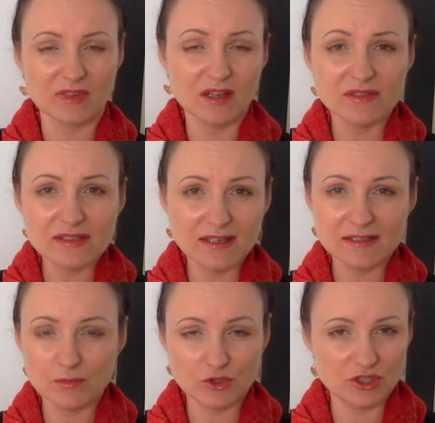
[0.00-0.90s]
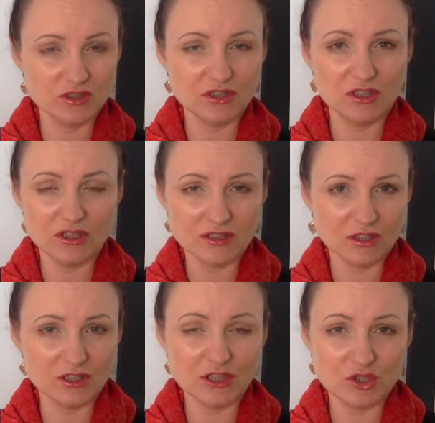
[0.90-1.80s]
Как вы знаете, мужчины это,
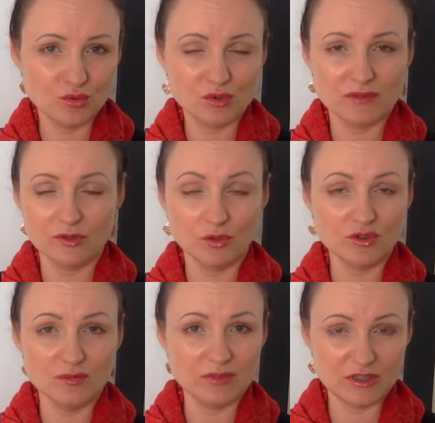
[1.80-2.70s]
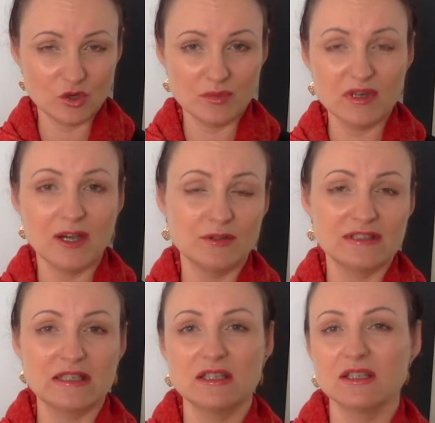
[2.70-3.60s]
это чувствуют, очень быстро убегают
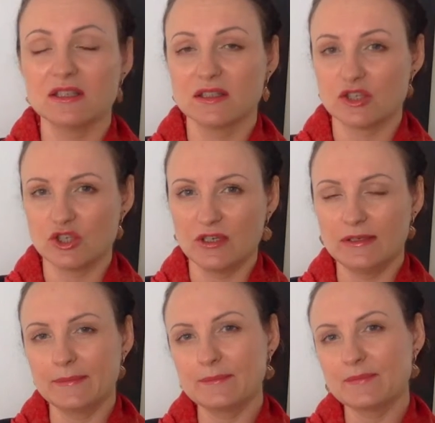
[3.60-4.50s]
из таких отношений.